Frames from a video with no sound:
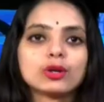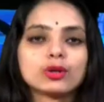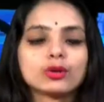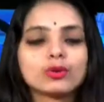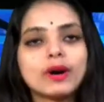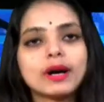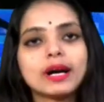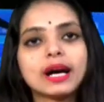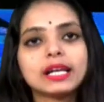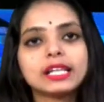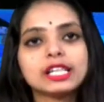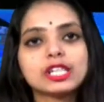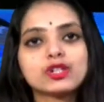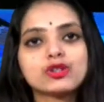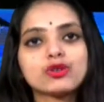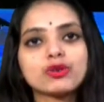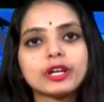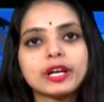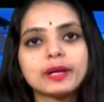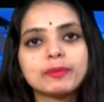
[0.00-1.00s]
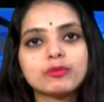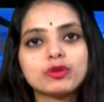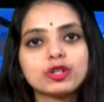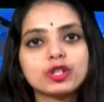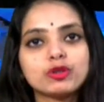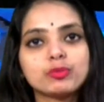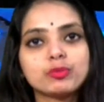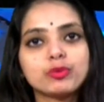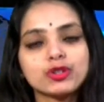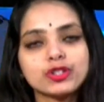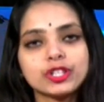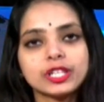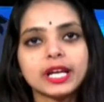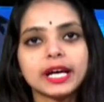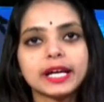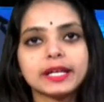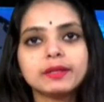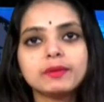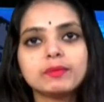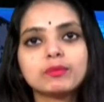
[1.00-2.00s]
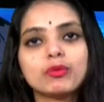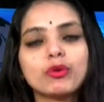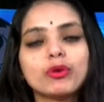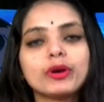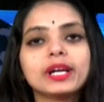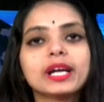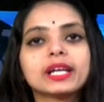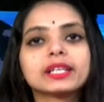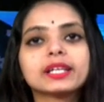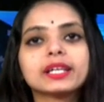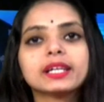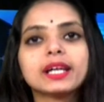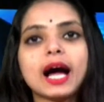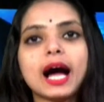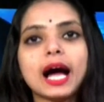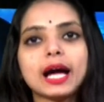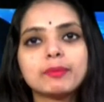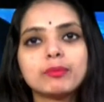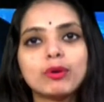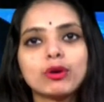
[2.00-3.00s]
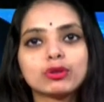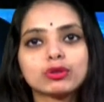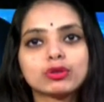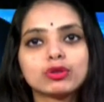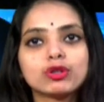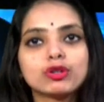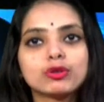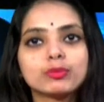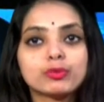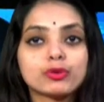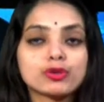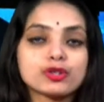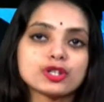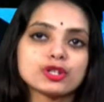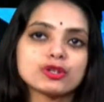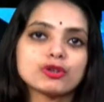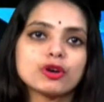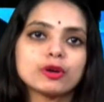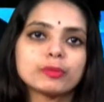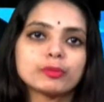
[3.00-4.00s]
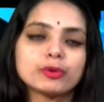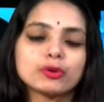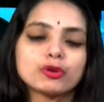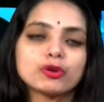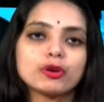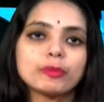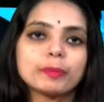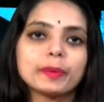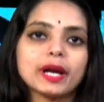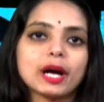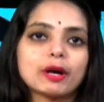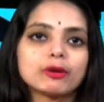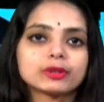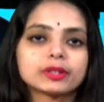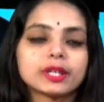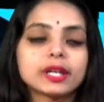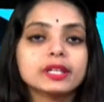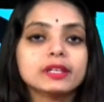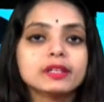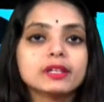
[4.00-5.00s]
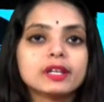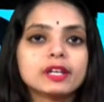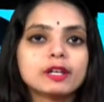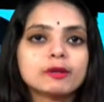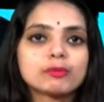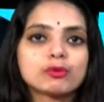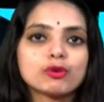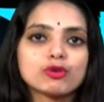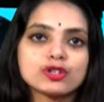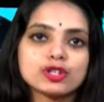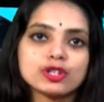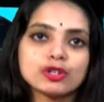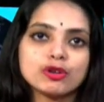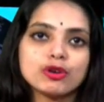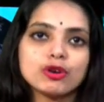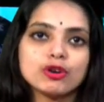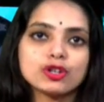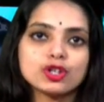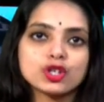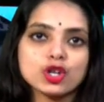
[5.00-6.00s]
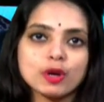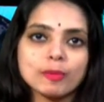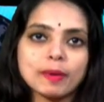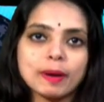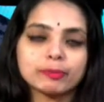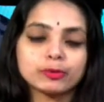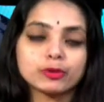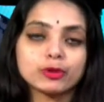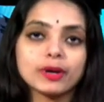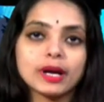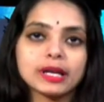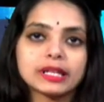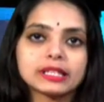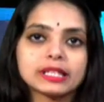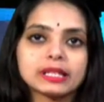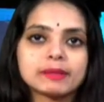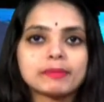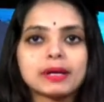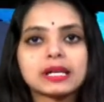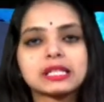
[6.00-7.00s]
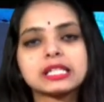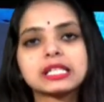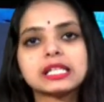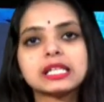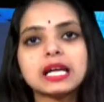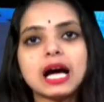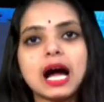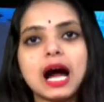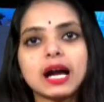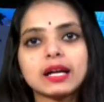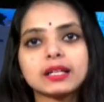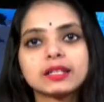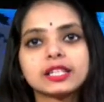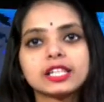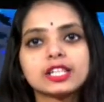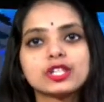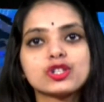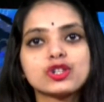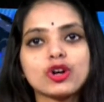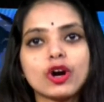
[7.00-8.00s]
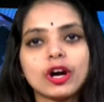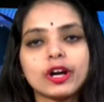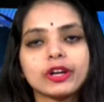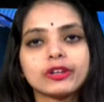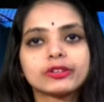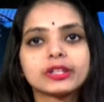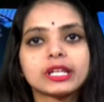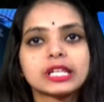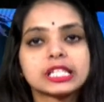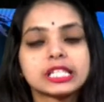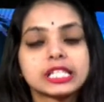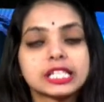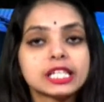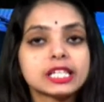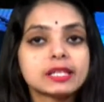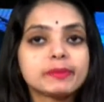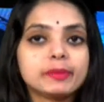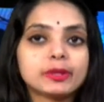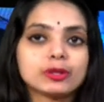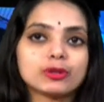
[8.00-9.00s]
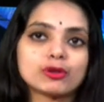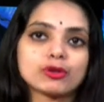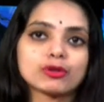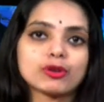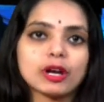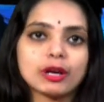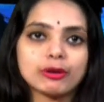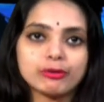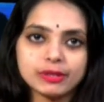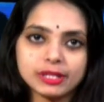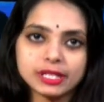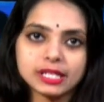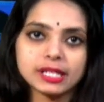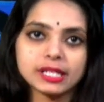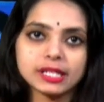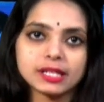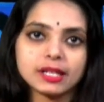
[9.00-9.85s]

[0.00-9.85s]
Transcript: নোয়াখালীর সোনাইমুড়ি উপজেলায় মহিলাদের আয়বর্ধক প্রশিক্ষণ প্রকল্পের আওতায় প্রশিক্ষণ সমাপ্তকারীদের মাঝে আর্থিক সহায়তার চেক বিতরণ করা হয়েছে